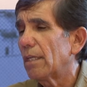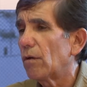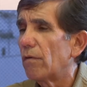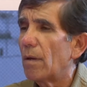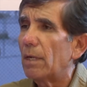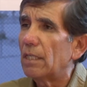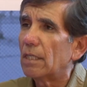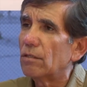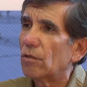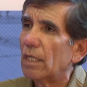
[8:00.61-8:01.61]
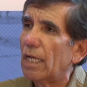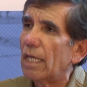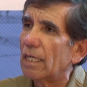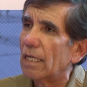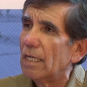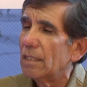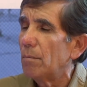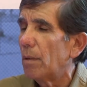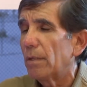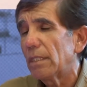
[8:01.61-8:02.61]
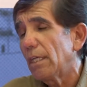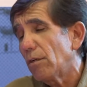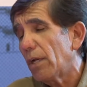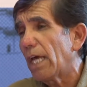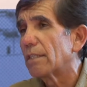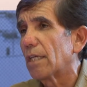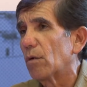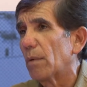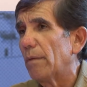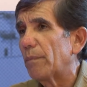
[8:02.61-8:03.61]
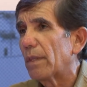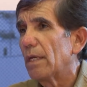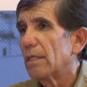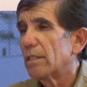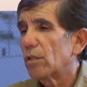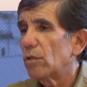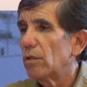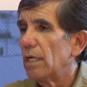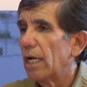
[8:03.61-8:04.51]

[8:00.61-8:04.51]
no había mala intención de nadie, simplemente ignorancia nomás, ¿cierto?